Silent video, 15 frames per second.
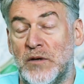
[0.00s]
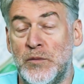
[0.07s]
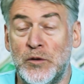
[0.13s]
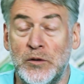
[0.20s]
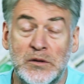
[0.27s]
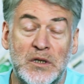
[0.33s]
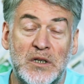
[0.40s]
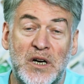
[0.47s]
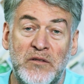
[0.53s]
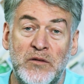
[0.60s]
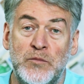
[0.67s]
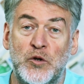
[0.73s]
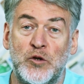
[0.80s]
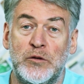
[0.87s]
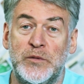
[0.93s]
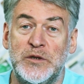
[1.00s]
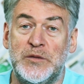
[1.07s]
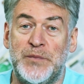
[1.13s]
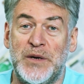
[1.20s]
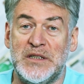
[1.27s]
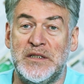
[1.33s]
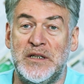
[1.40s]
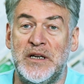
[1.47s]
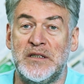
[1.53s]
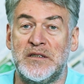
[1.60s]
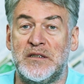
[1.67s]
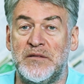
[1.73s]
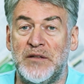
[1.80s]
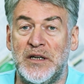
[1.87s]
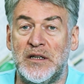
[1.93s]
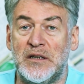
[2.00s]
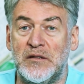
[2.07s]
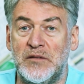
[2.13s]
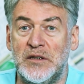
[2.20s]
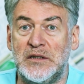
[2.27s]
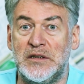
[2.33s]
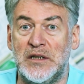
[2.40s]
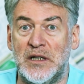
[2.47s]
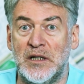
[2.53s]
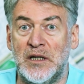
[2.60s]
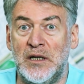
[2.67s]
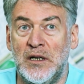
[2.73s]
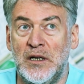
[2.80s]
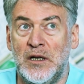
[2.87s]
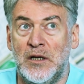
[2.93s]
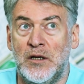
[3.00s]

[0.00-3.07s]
Вопрос, каковы могут быть последствия этого дела?